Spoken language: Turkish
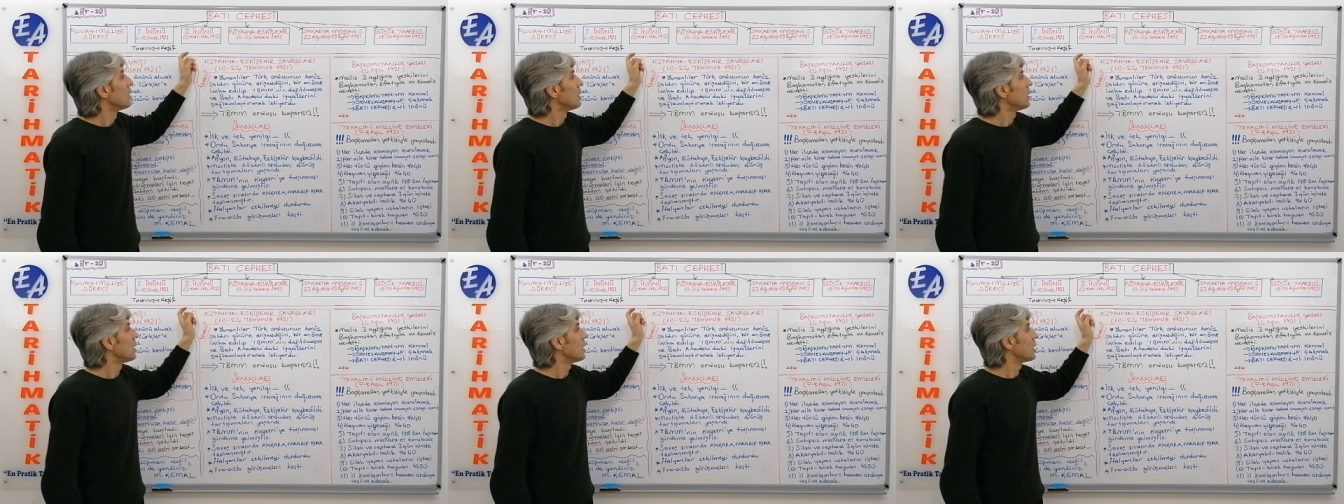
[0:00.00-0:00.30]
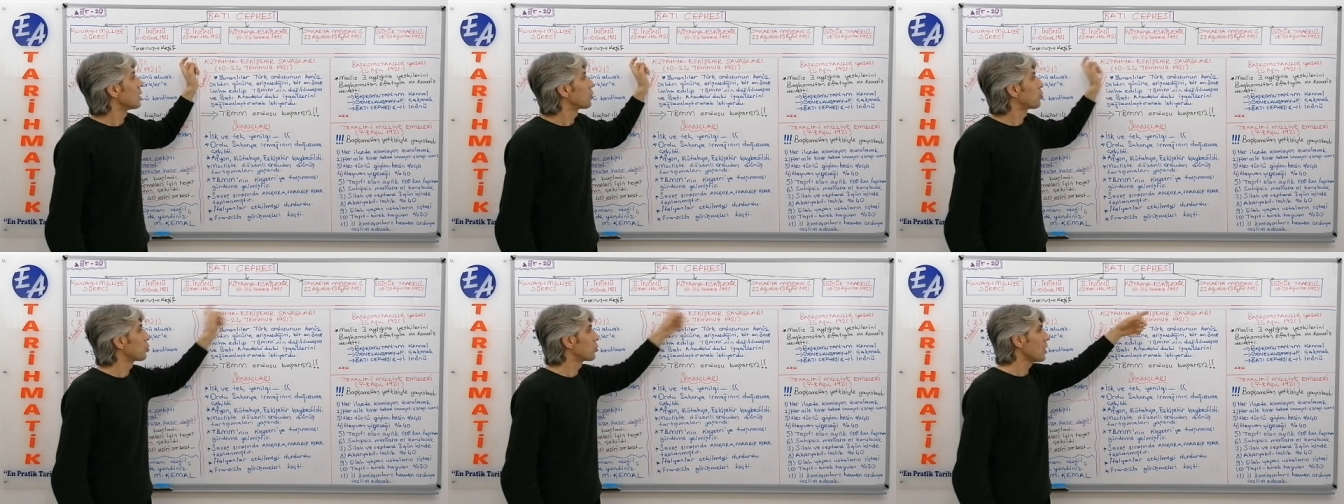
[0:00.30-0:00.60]

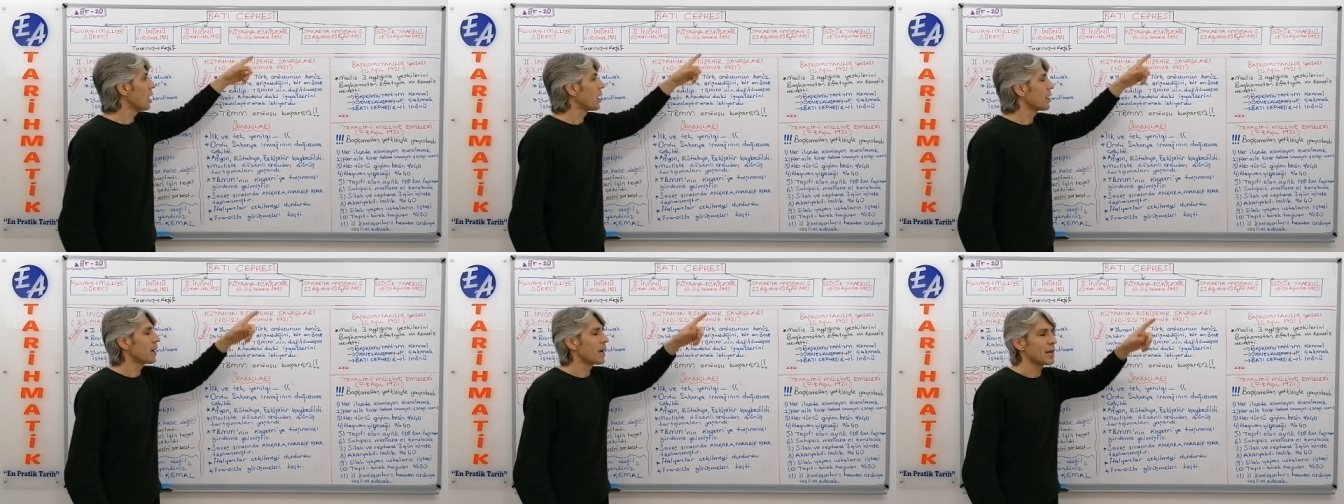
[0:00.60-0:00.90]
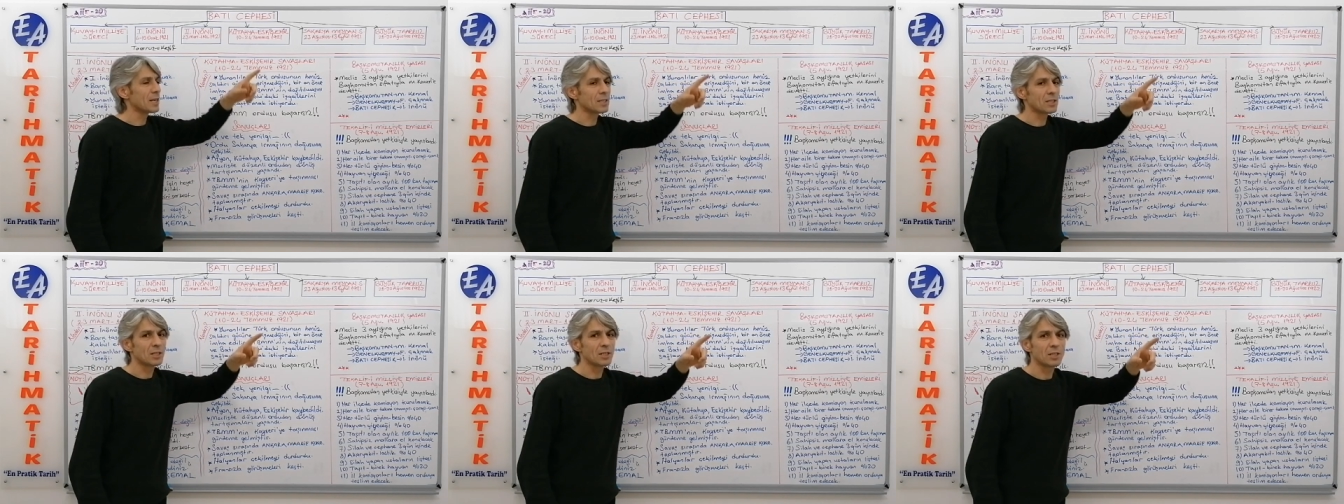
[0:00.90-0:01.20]
e, Kütahya
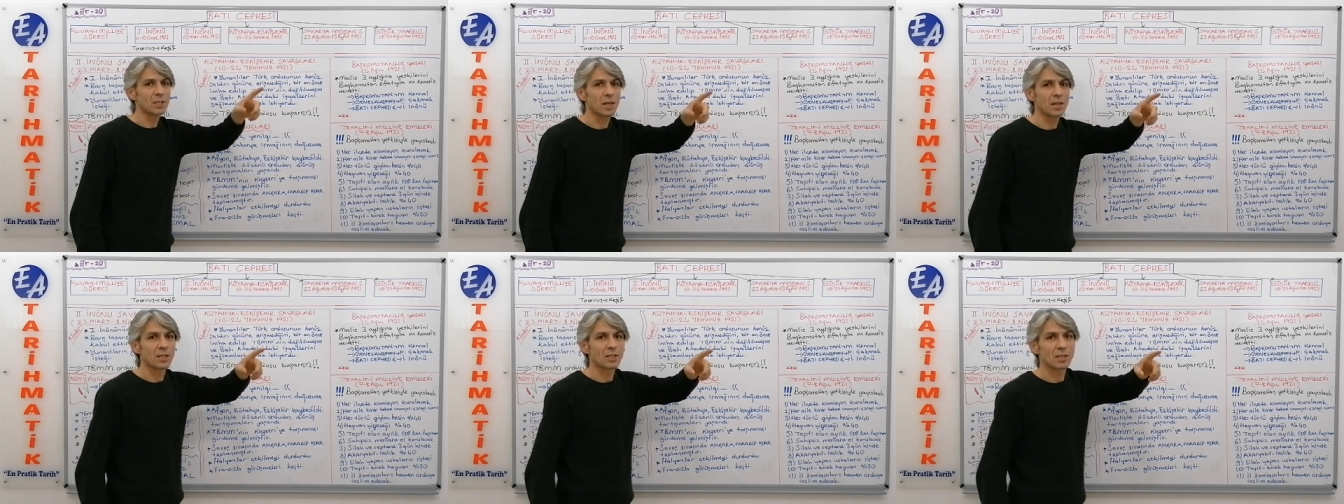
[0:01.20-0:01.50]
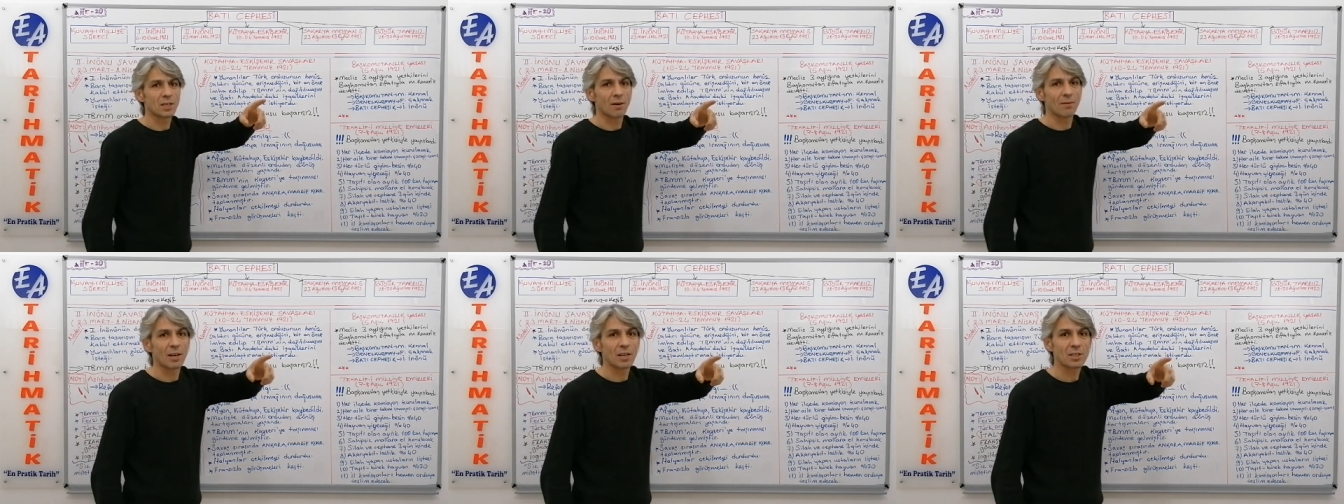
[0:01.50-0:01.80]
Eskişehir
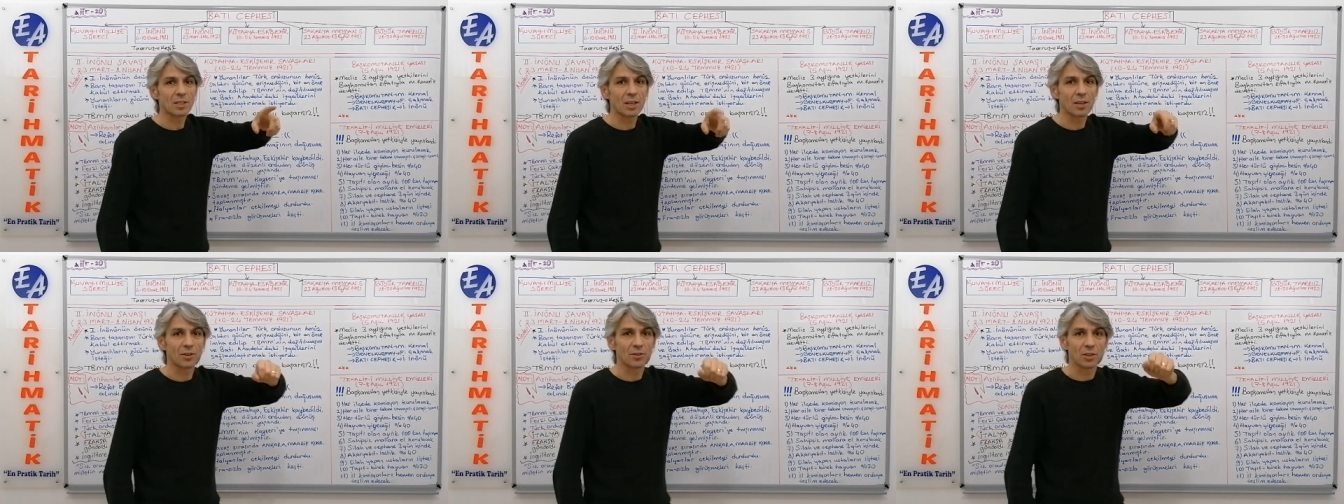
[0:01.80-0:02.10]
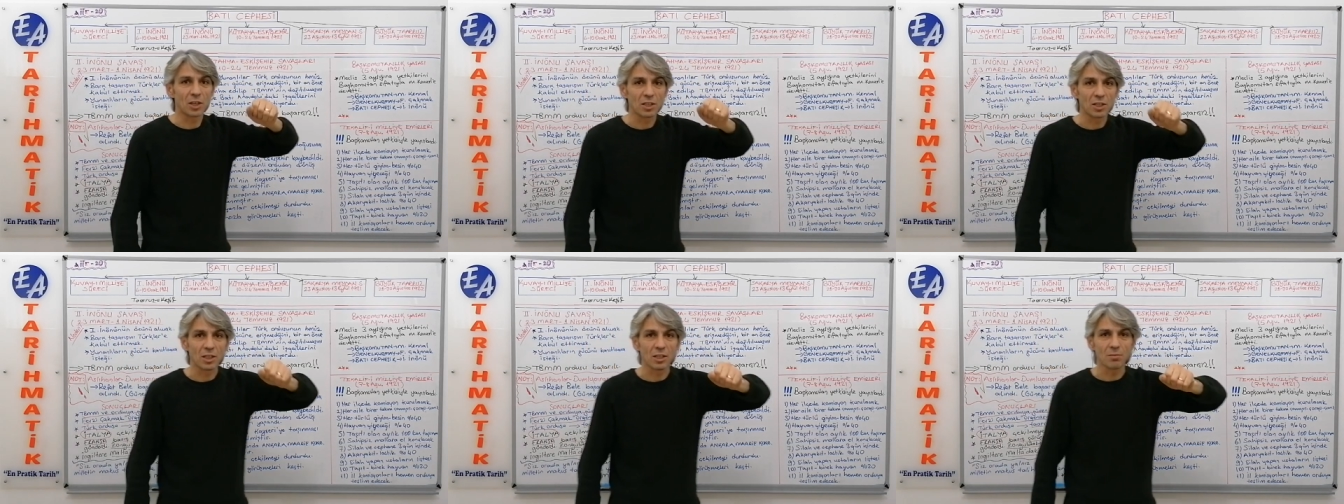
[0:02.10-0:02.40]
savaşları
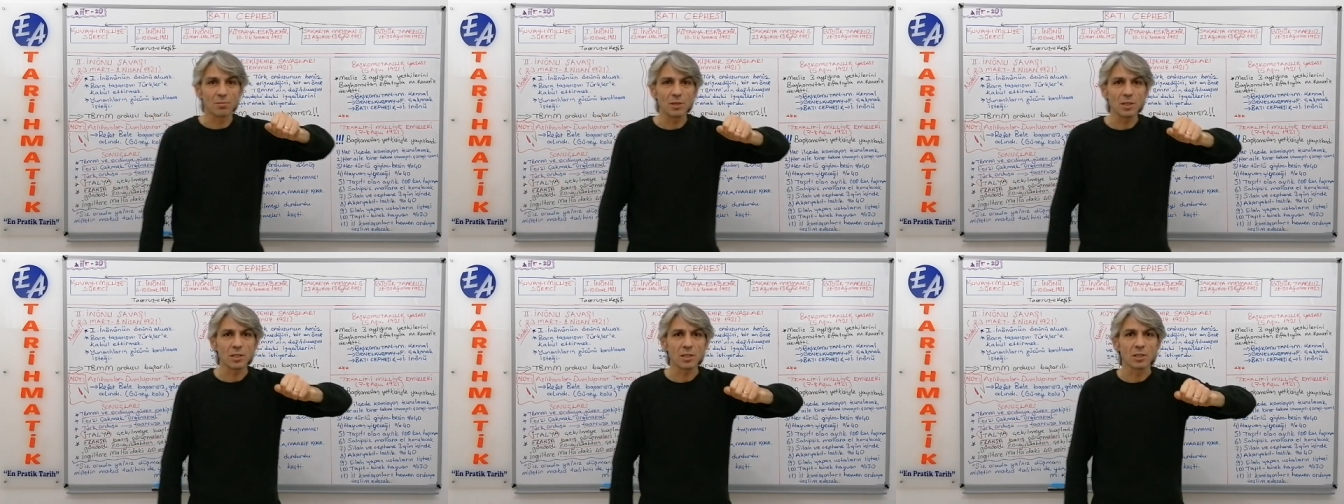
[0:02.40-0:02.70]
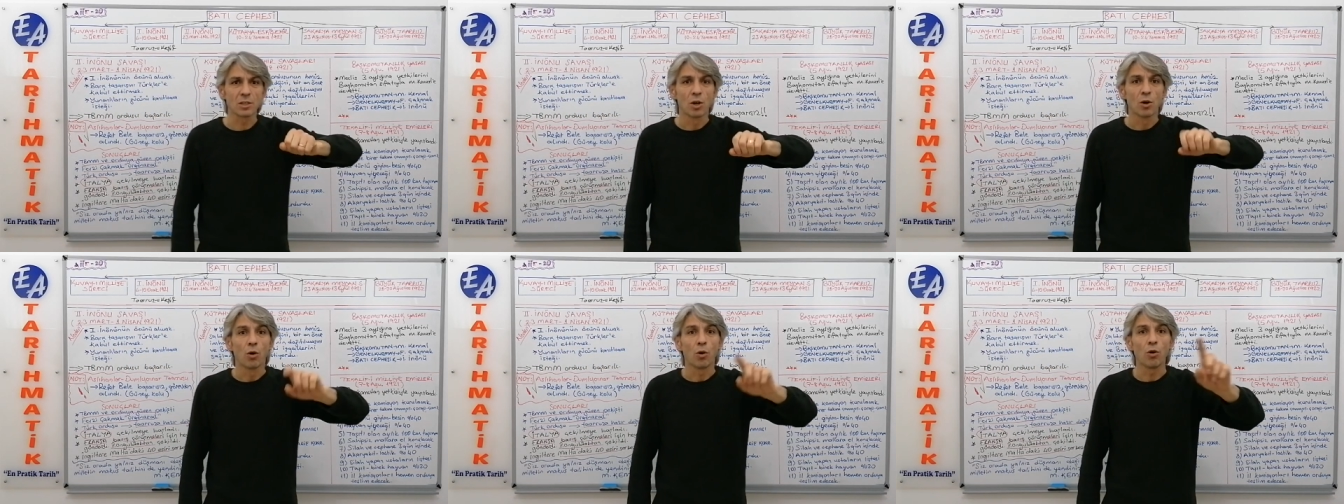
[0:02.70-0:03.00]

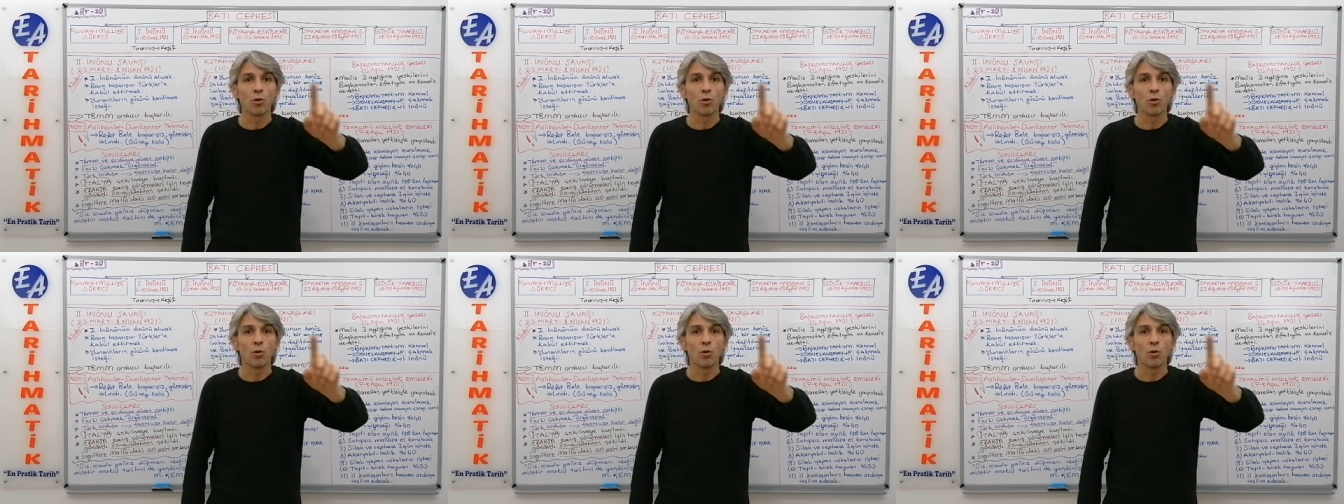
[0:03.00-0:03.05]
dediğimiz